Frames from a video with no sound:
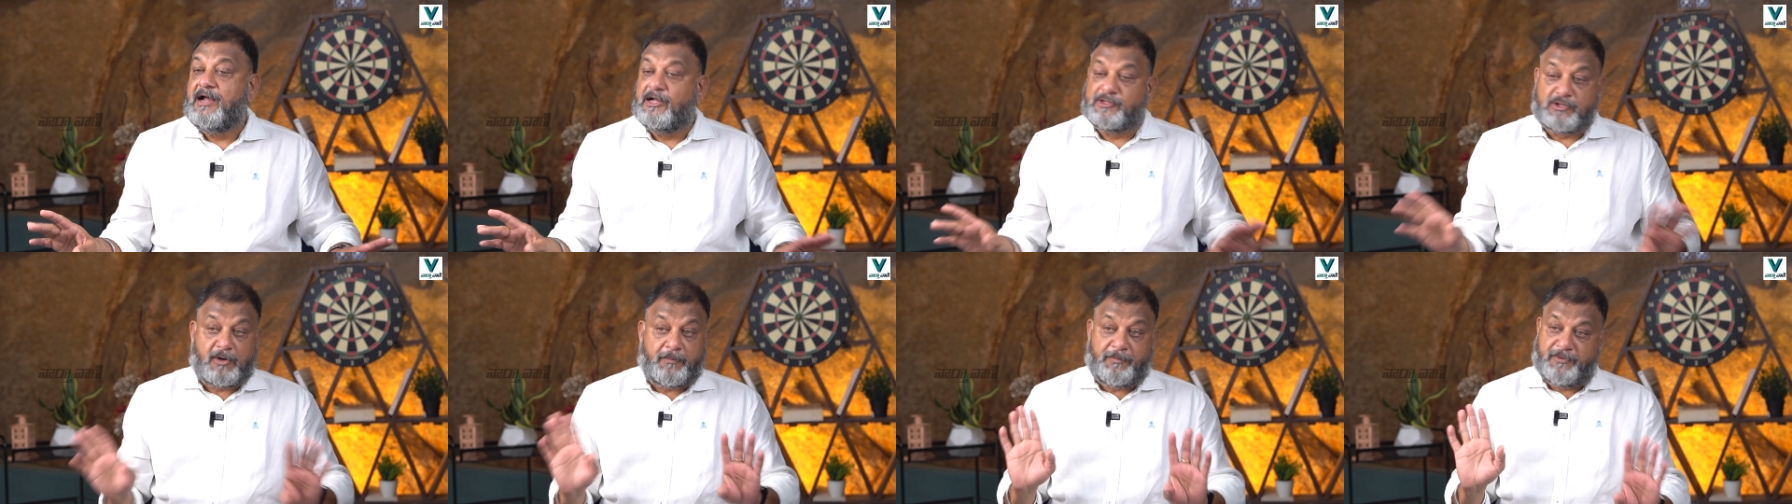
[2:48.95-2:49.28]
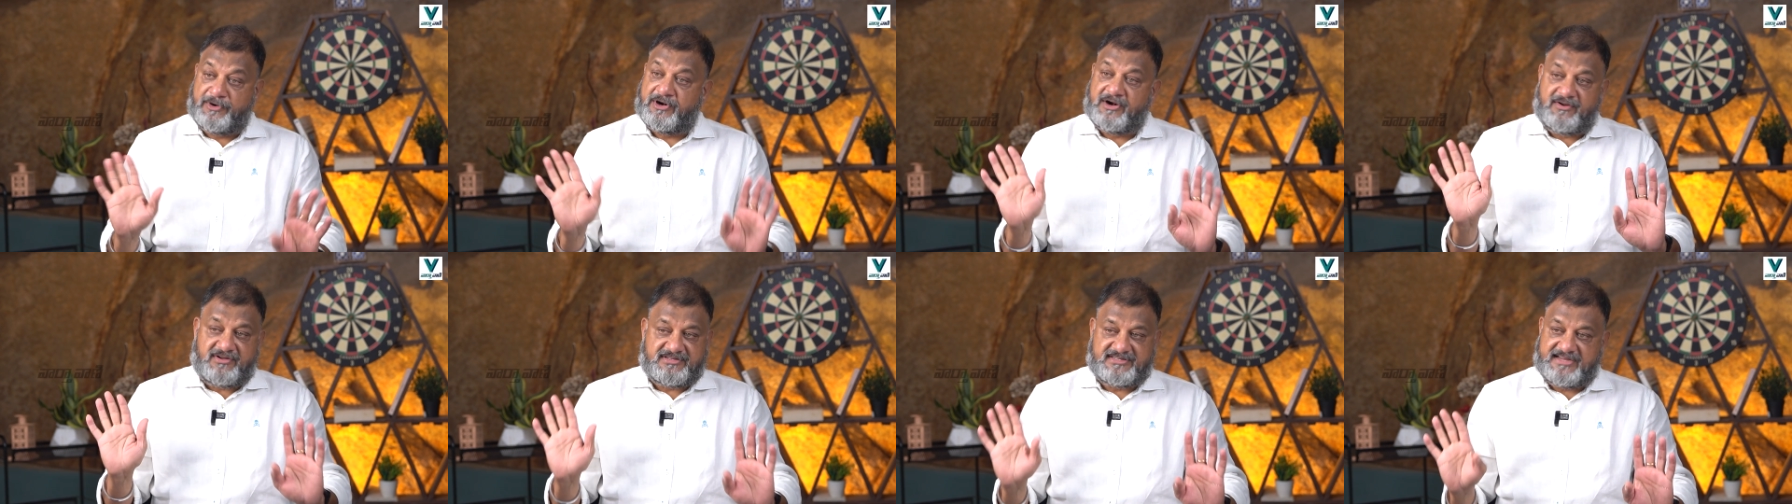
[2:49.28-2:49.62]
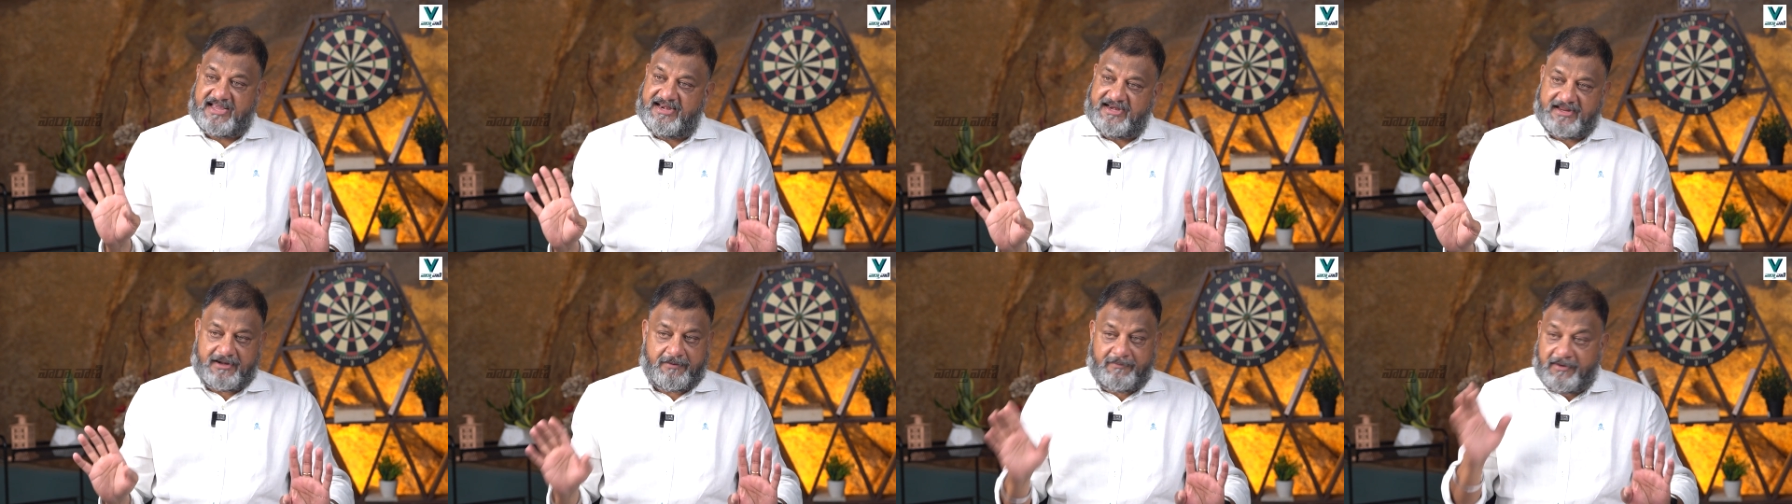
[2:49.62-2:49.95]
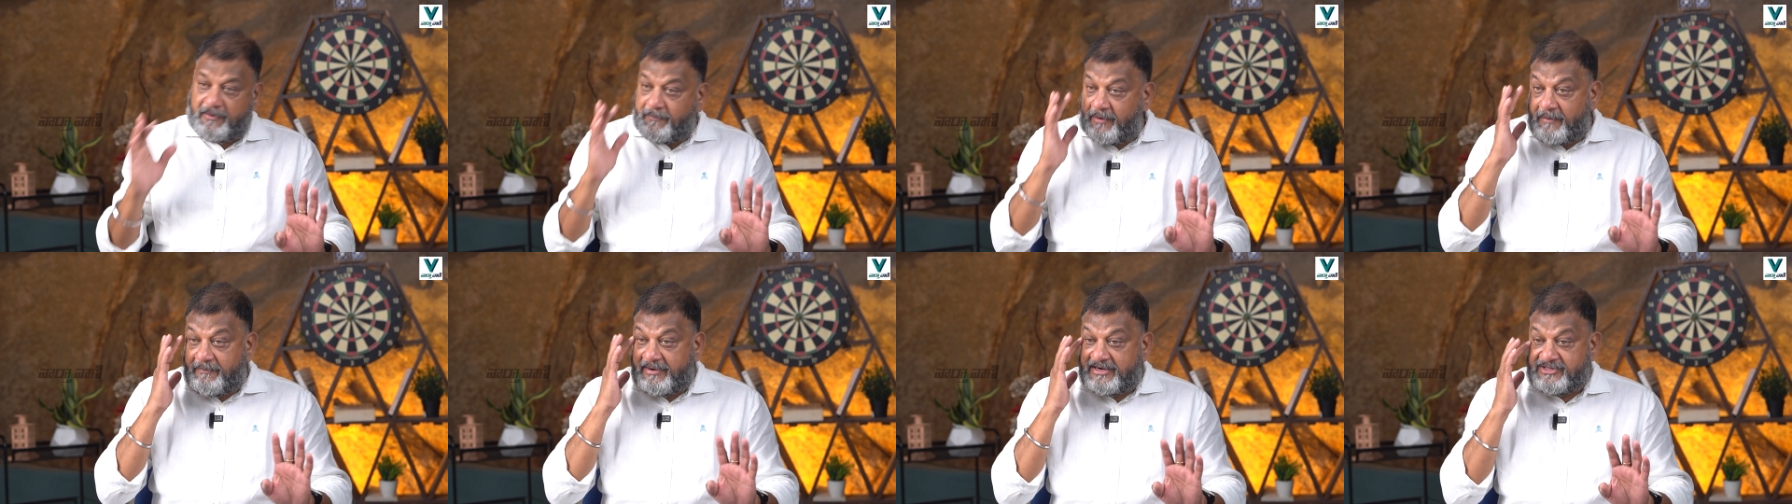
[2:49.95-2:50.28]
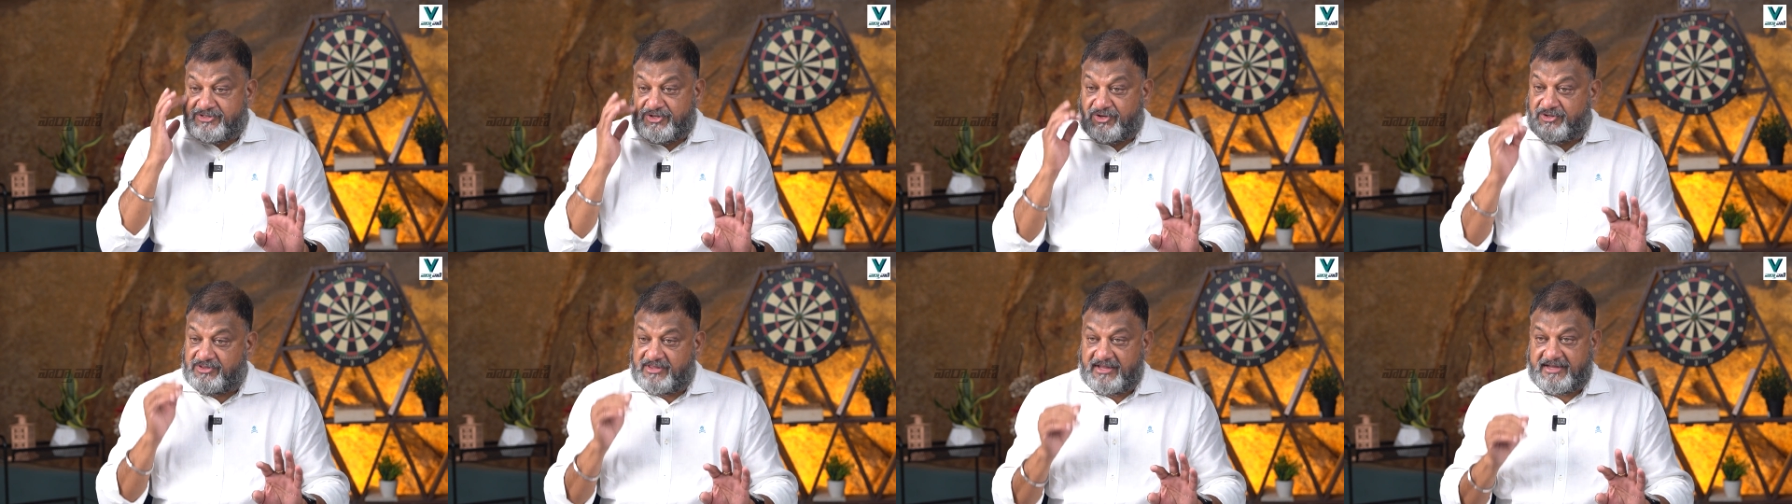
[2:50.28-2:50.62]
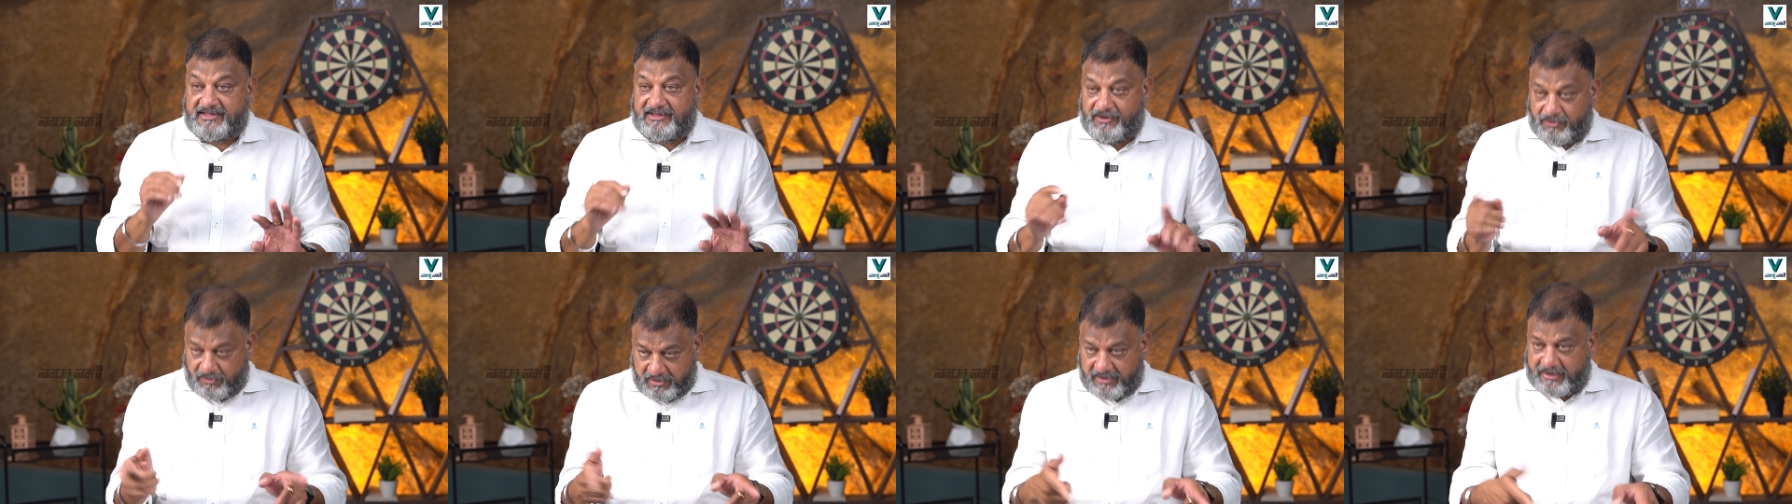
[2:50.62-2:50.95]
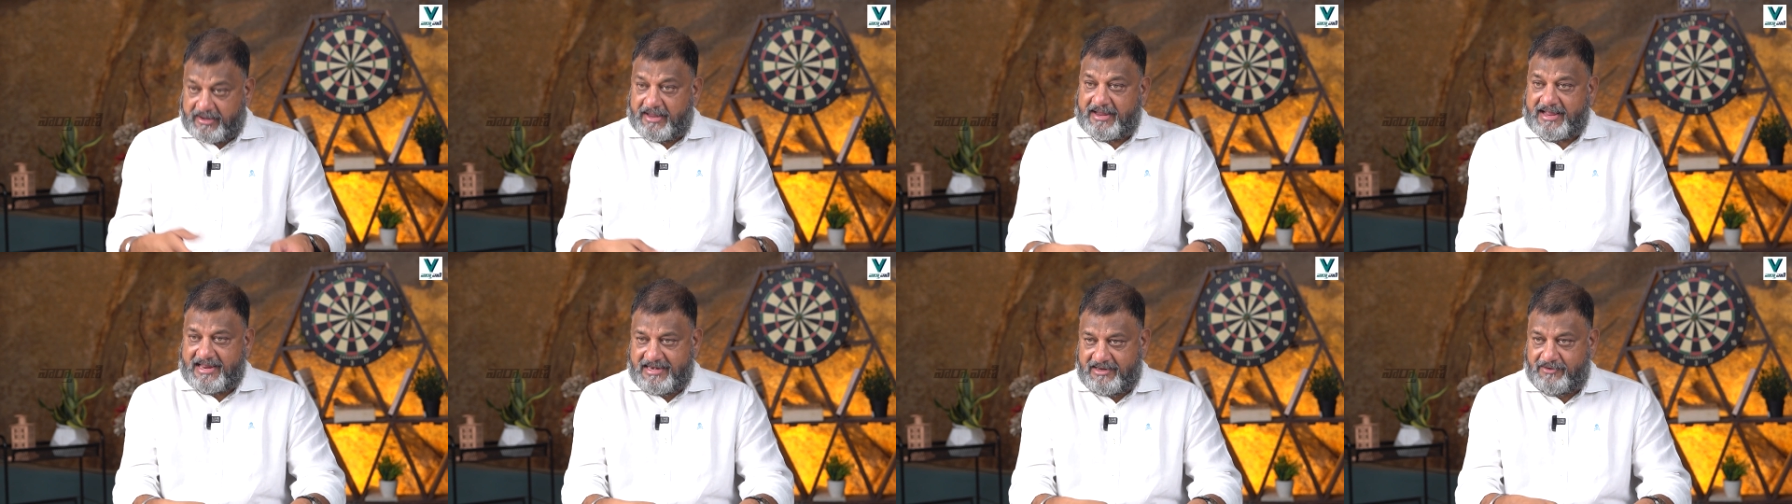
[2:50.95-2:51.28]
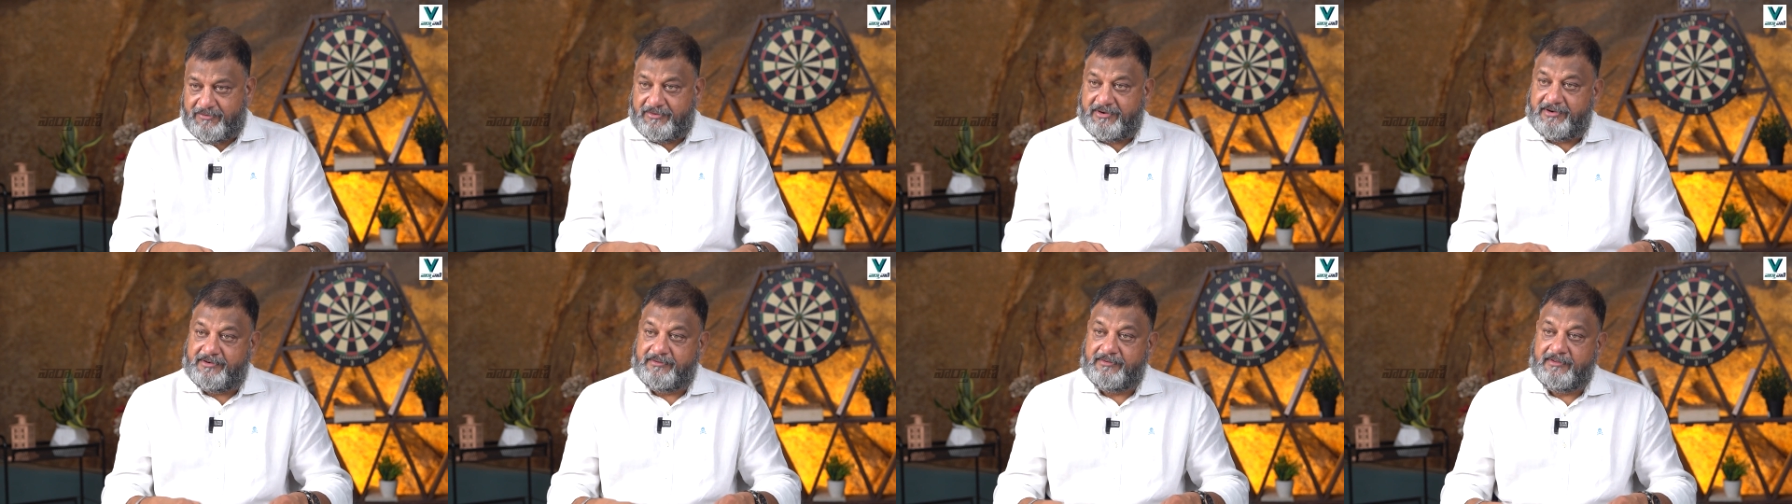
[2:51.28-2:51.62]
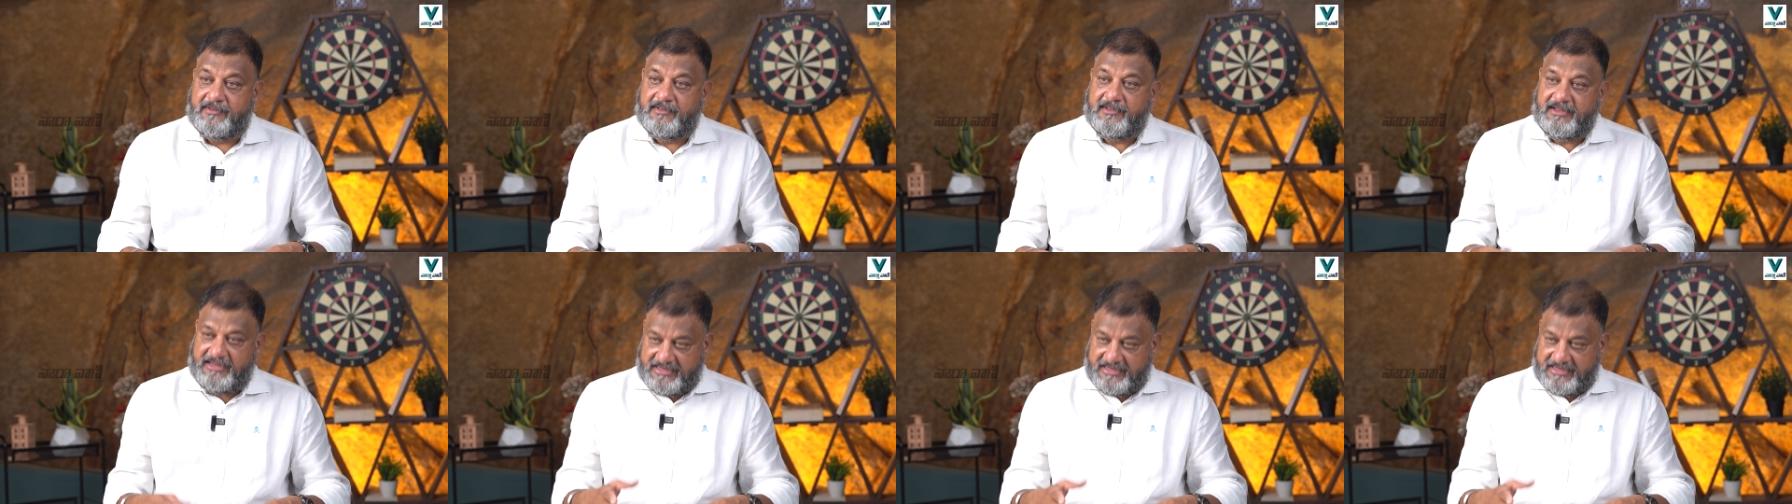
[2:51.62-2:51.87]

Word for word: అందులో పునరావాస కార్యక్రమాలు బ్రహ్మాండం జరిగితే కదా ఒకరికే ఖాళీగా ఉన్నాడు